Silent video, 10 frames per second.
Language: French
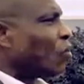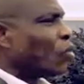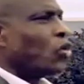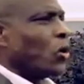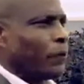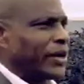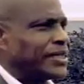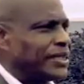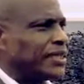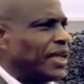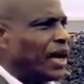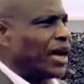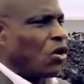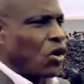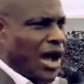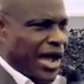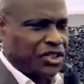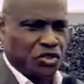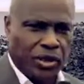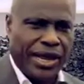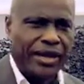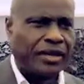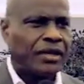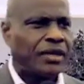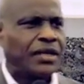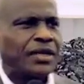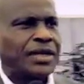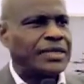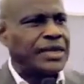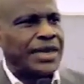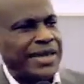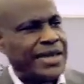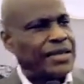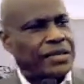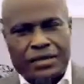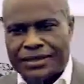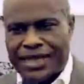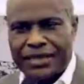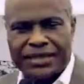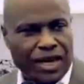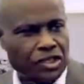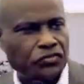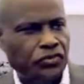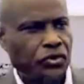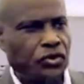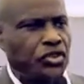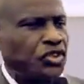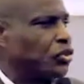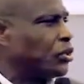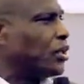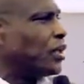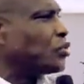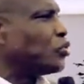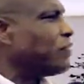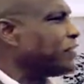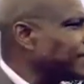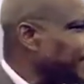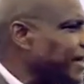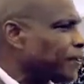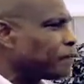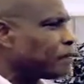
où le président actuel est un transfuge du FCC.